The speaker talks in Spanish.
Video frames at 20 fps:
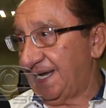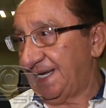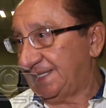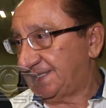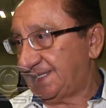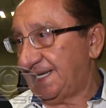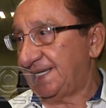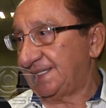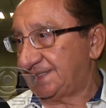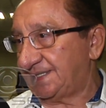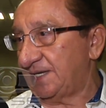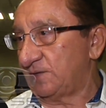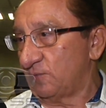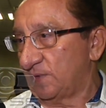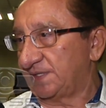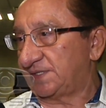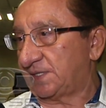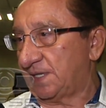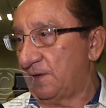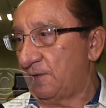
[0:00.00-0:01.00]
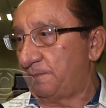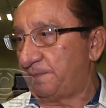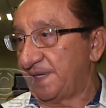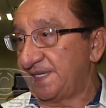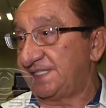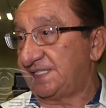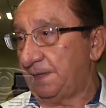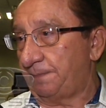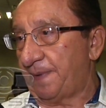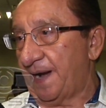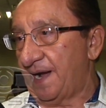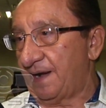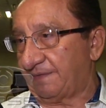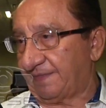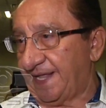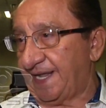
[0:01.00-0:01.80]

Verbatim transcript: Ese es nuestro principal